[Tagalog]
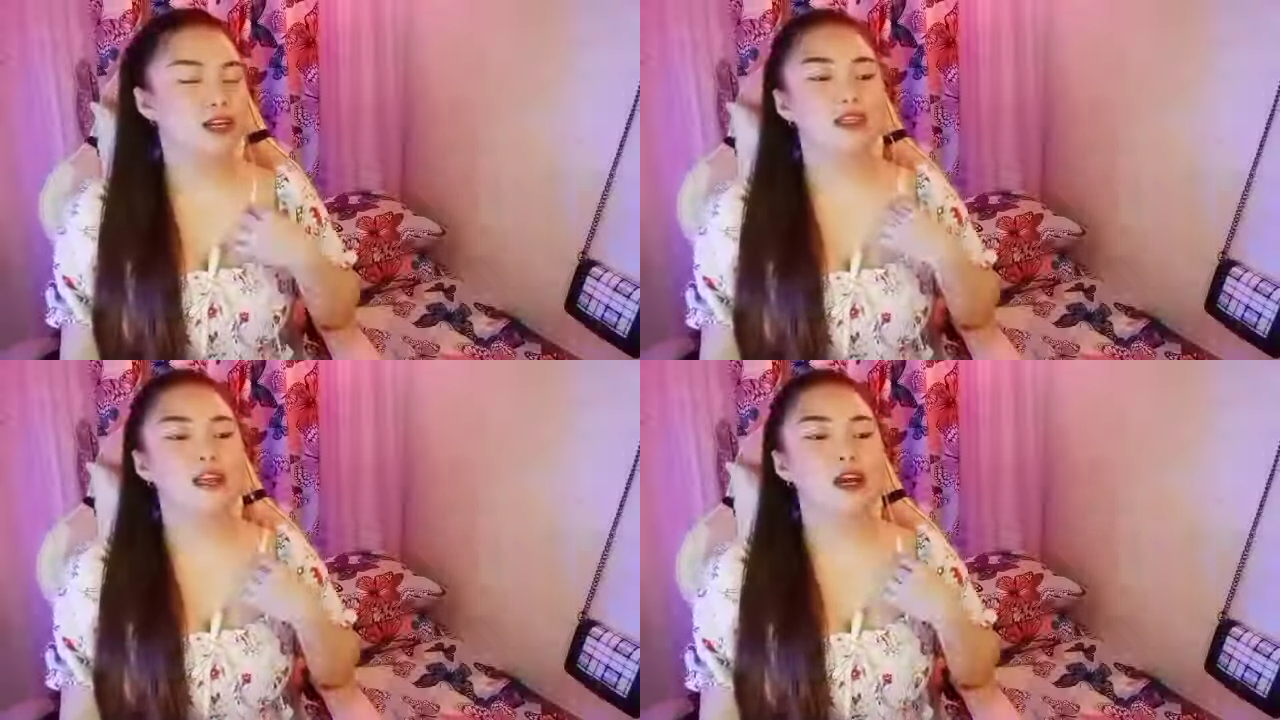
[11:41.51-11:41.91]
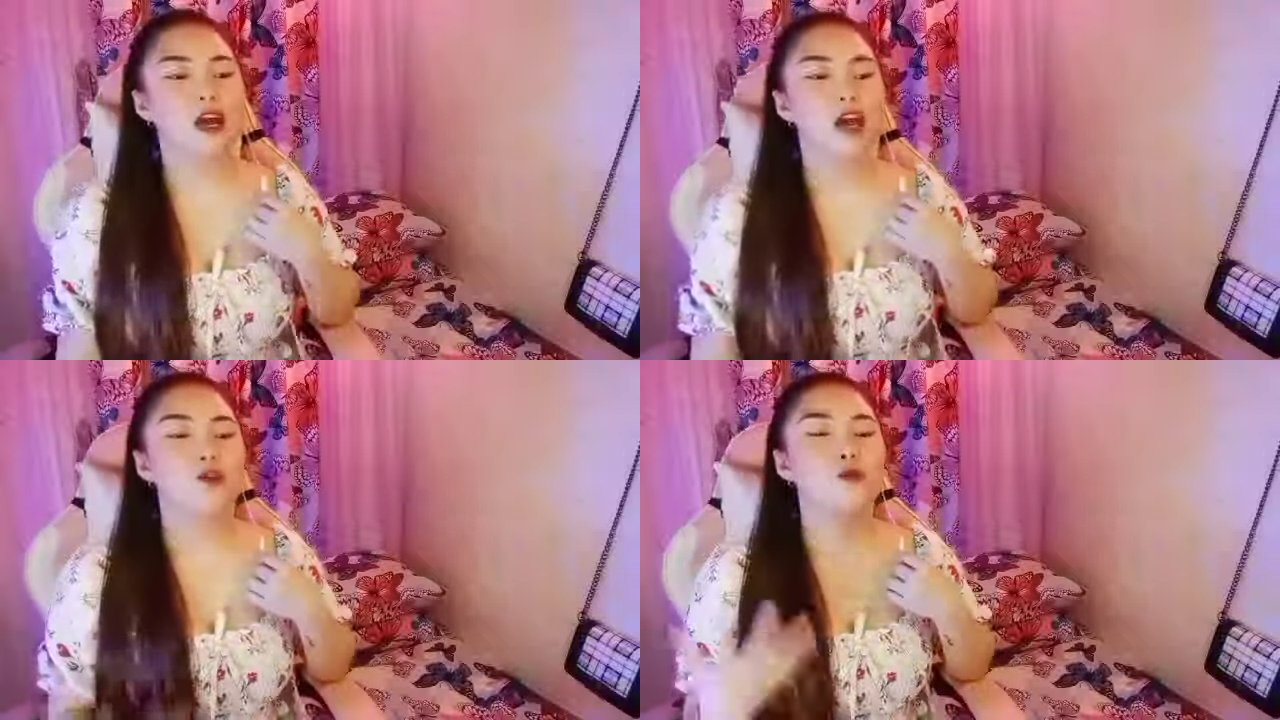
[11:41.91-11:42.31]
Kasi
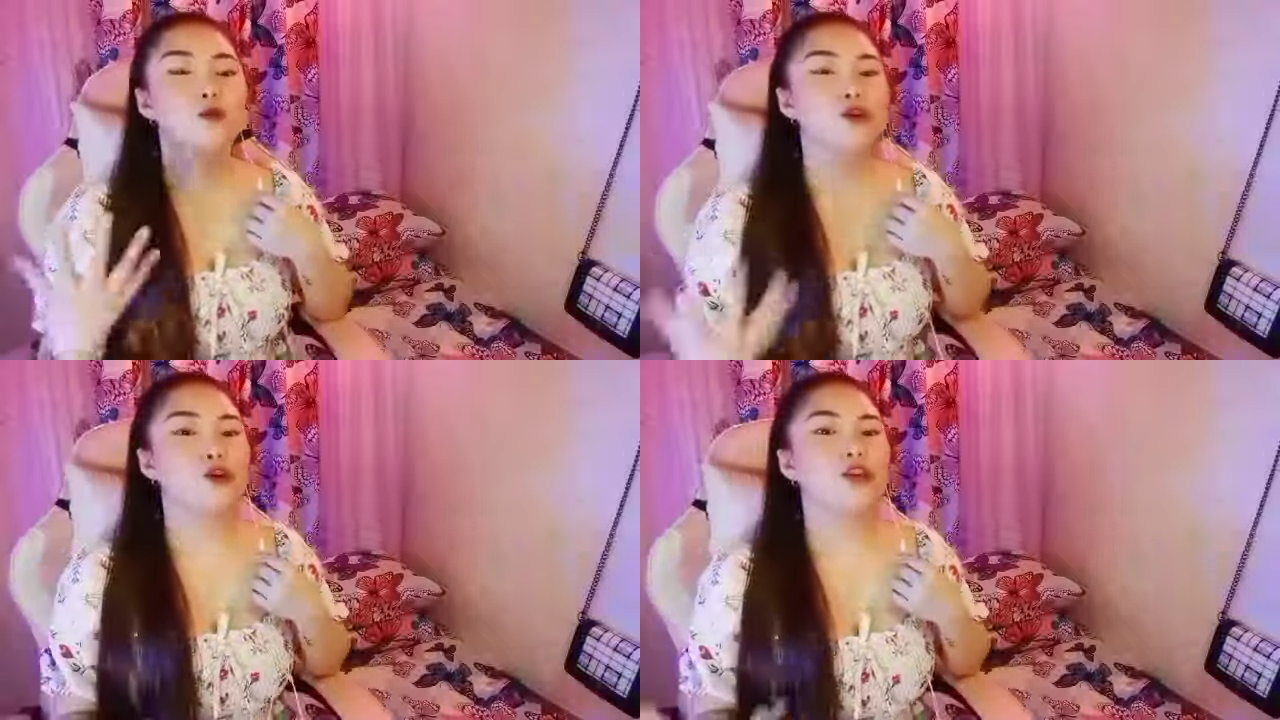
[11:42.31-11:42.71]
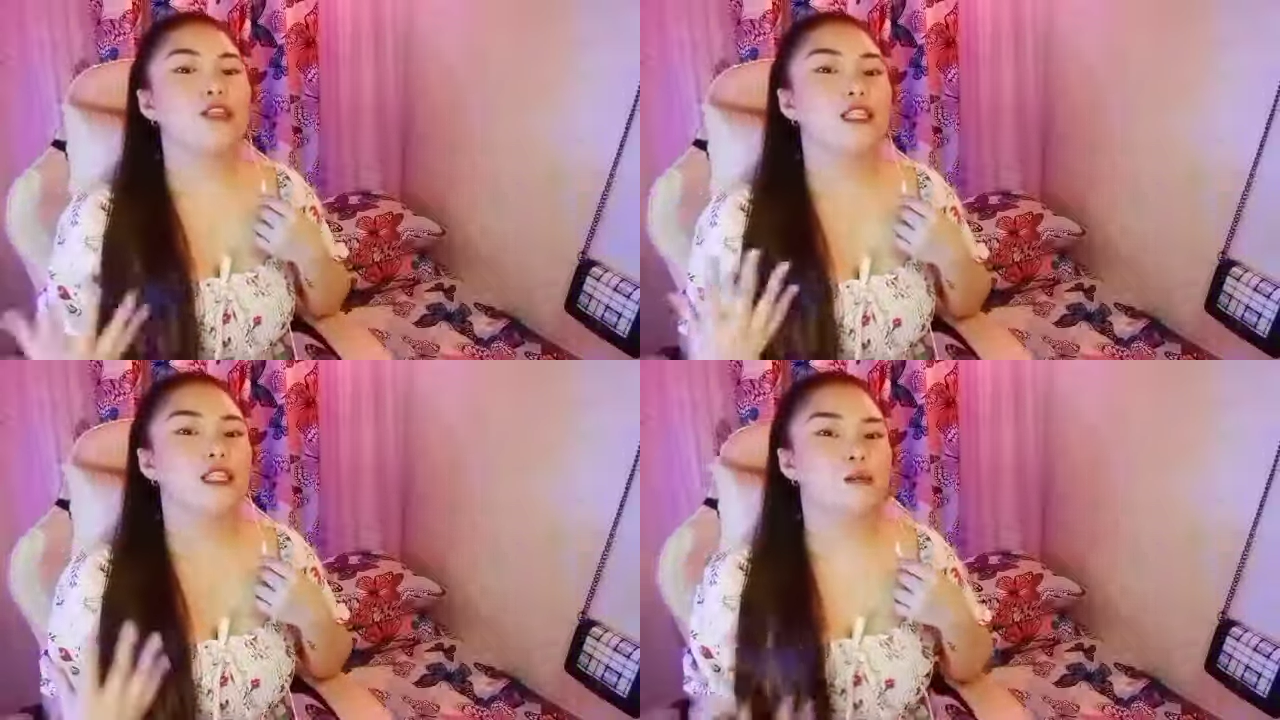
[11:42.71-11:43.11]
yung
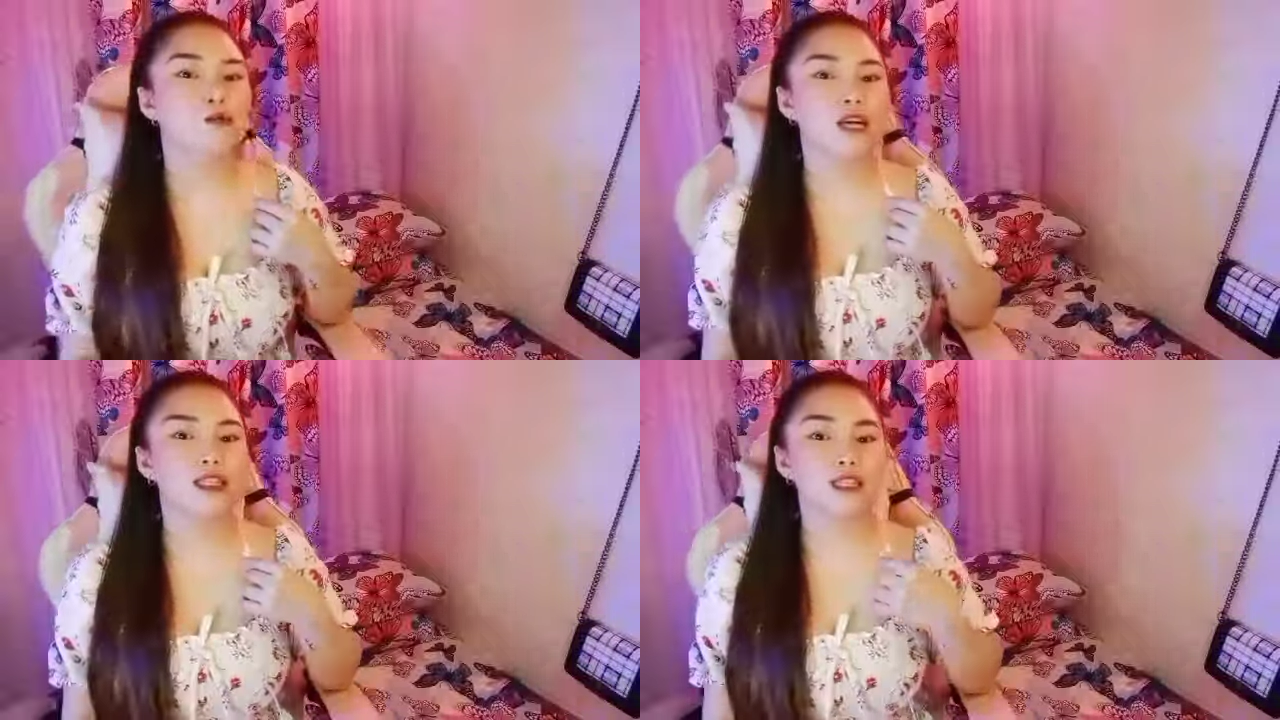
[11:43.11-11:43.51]
curiosity mo, guys,